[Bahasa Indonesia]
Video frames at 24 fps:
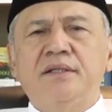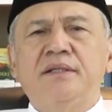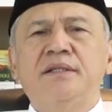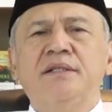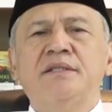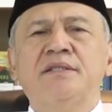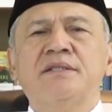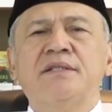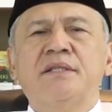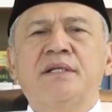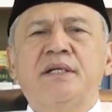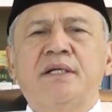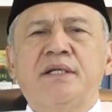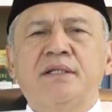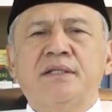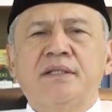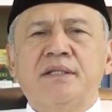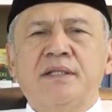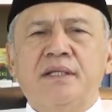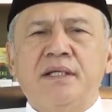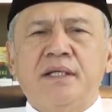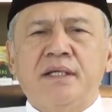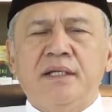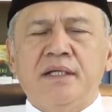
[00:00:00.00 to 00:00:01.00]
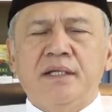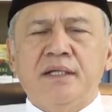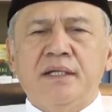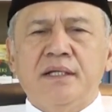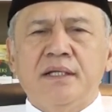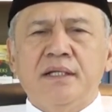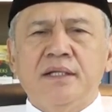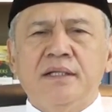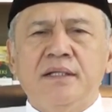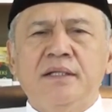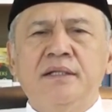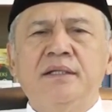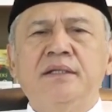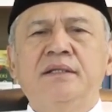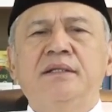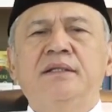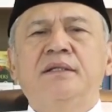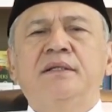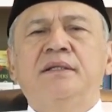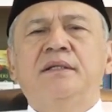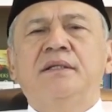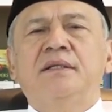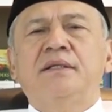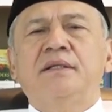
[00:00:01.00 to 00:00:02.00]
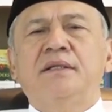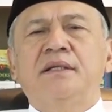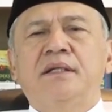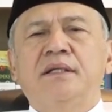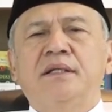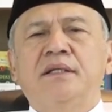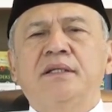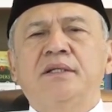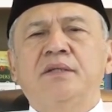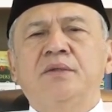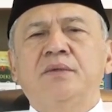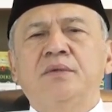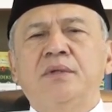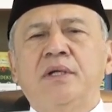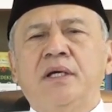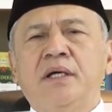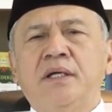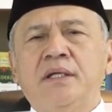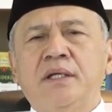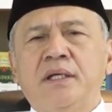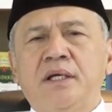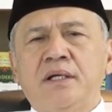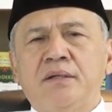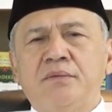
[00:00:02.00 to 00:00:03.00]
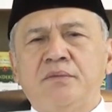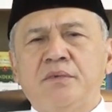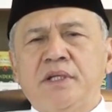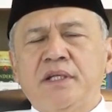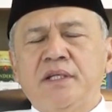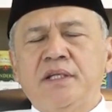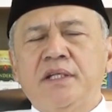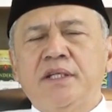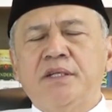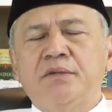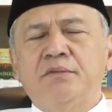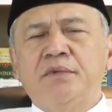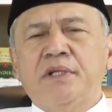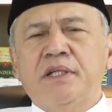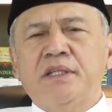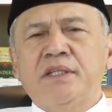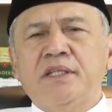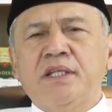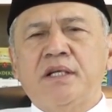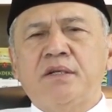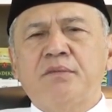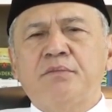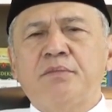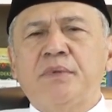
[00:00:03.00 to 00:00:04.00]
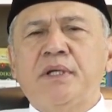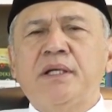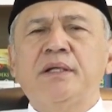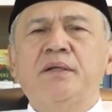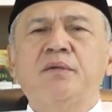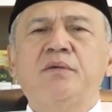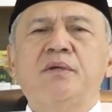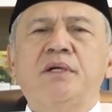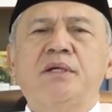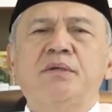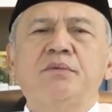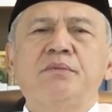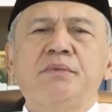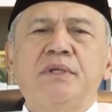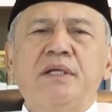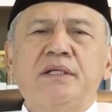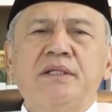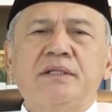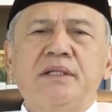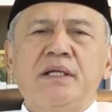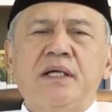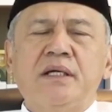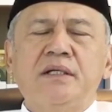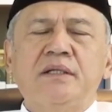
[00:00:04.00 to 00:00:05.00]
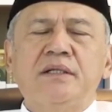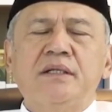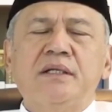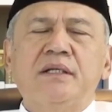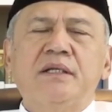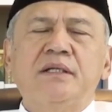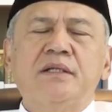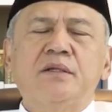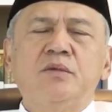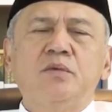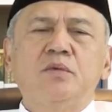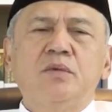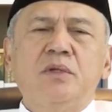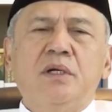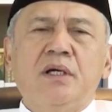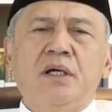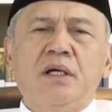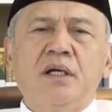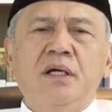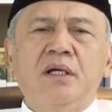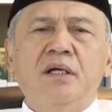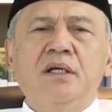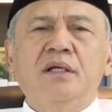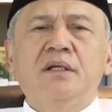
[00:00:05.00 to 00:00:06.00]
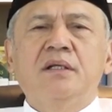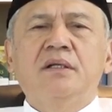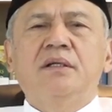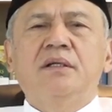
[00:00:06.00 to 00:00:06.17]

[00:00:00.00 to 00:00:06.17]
disehatkan dan itulah yang mungkin nikmat yang paling luar biasa. Yang kedua,